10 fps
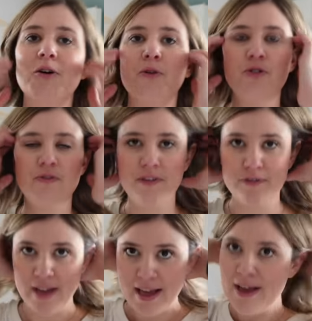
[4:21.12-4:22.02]
rouges
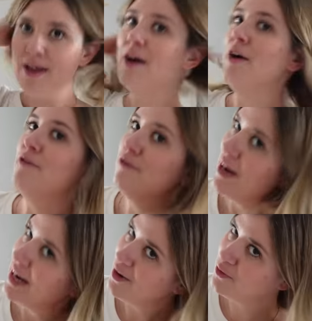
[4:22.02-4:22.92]
vifs.
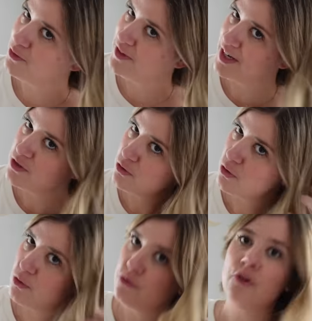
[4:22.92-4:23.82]
Voilà le rendu final, je suis
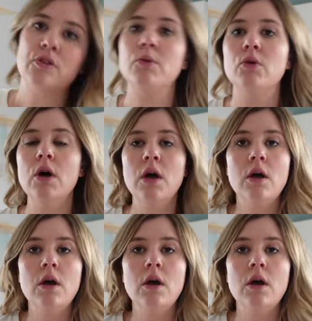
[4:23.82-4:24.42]
trop contente. Bon,